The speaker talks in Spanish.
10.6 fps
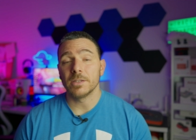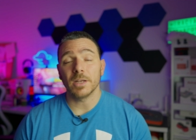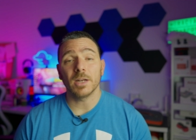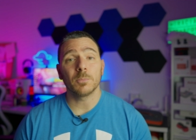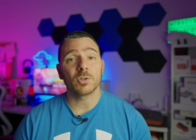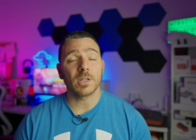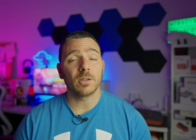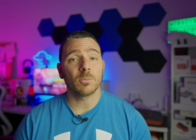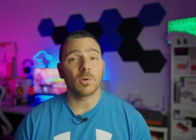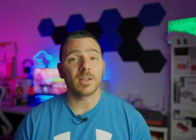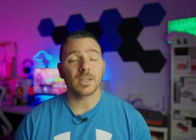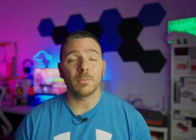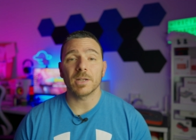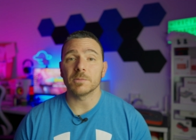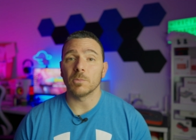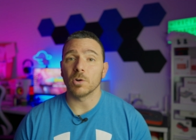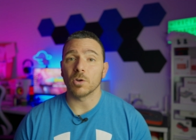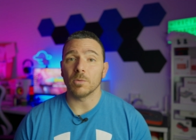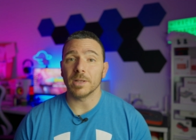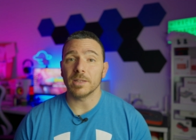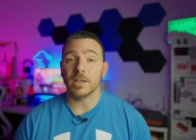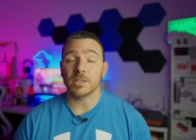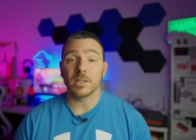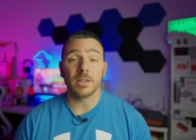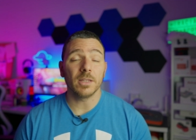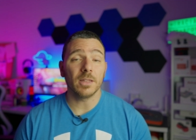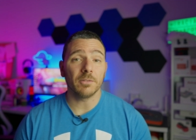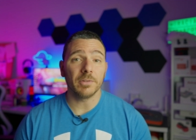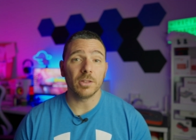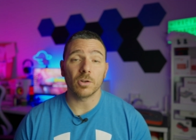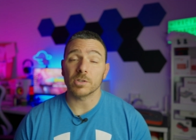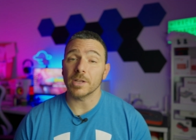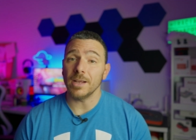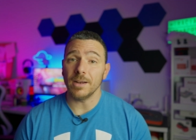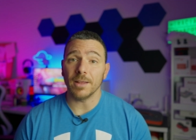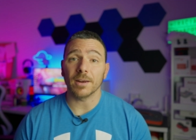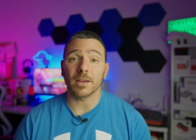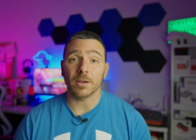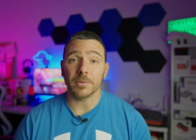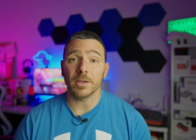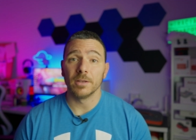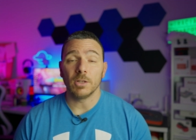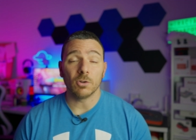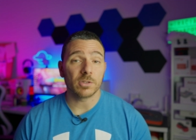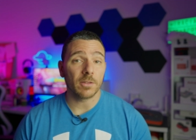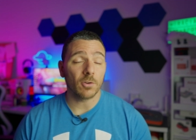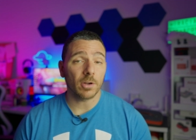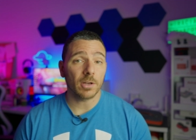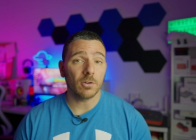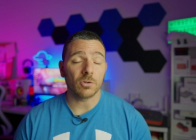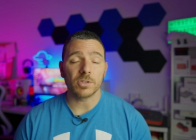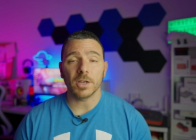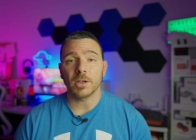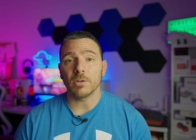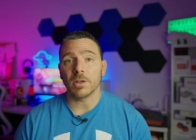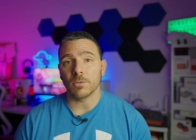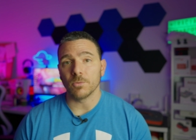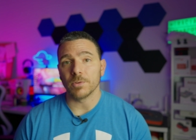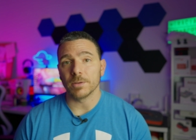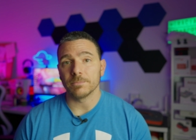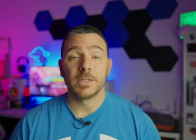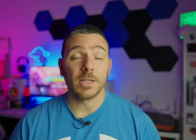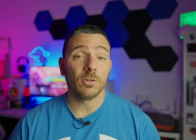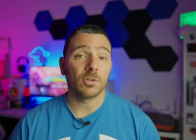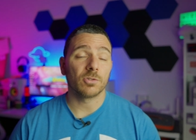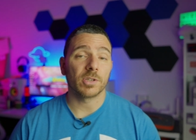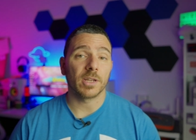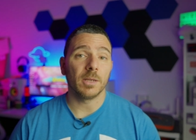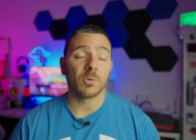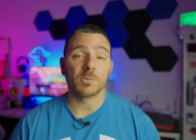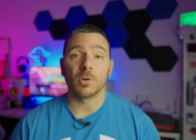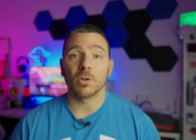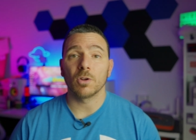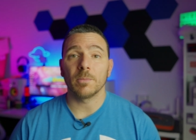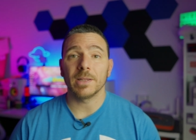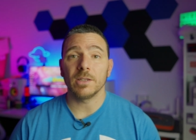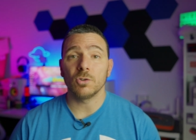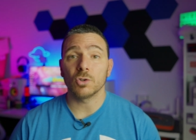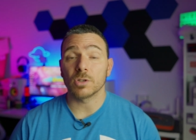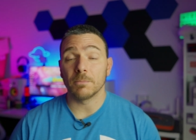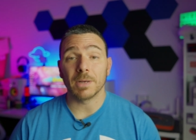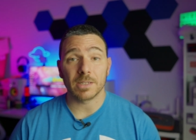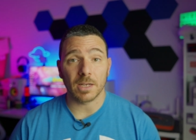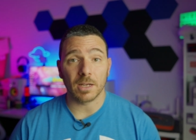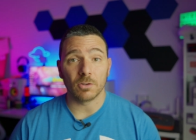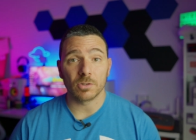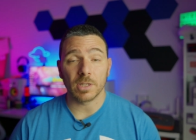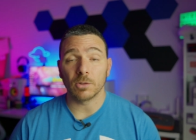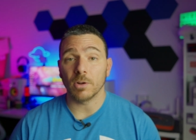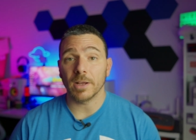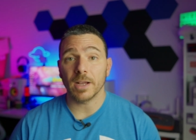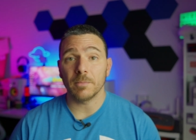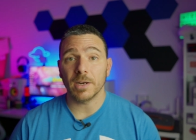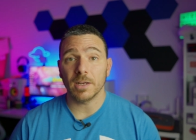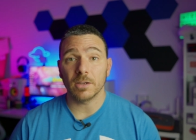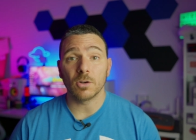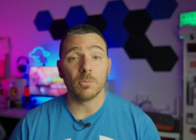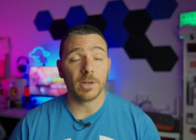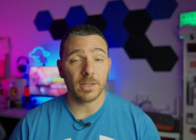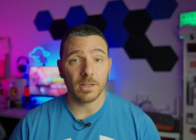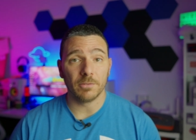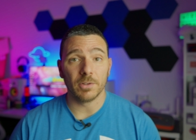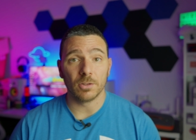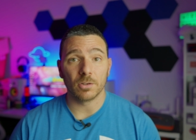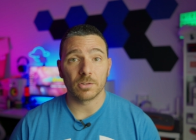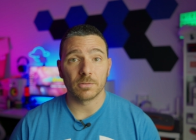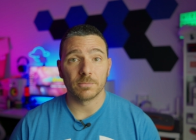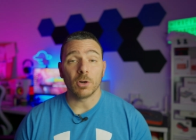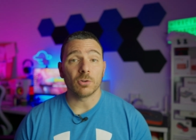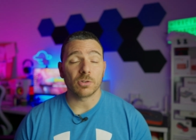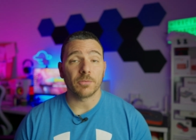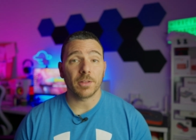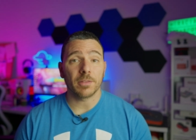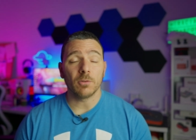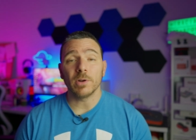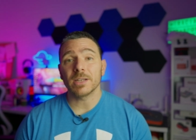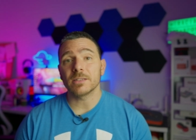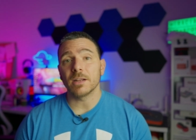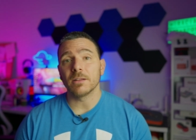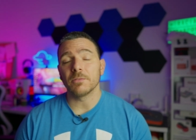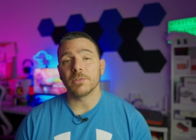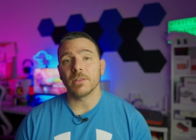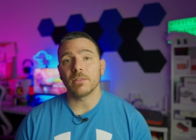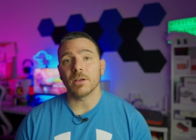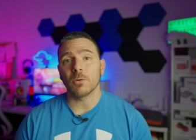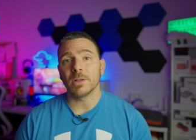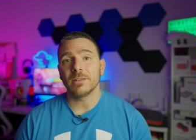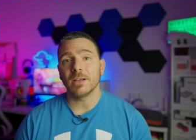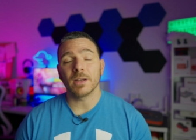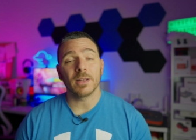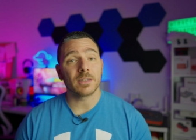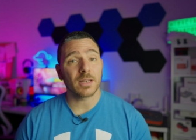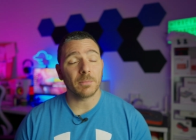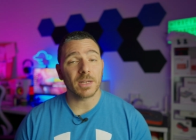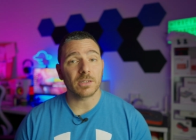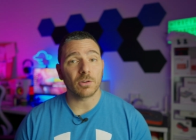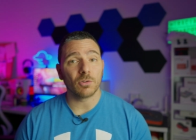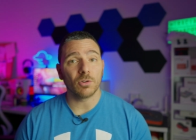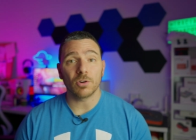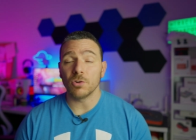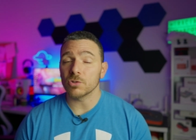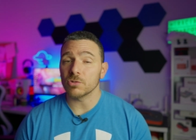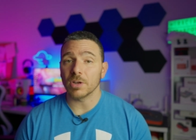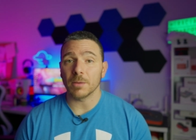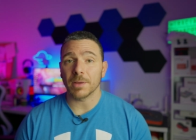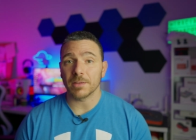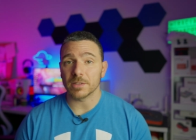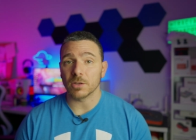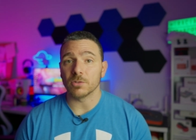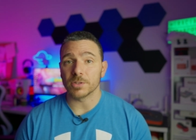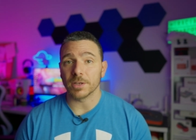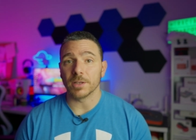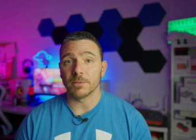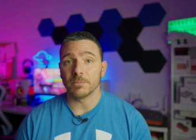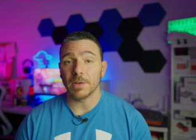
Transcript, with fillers: siguen apostando por las cámaras monocromáticas y el kit de filtros LRGB y los de hidrógeno, oxígeno y azufre, siendo estos equipos monocromáticos más caros, tanto la cámara como el kit de filtros. Pero nos ofrecen un extra en eficiencia cuántica que las cámaras a color no son capaces de conseguir,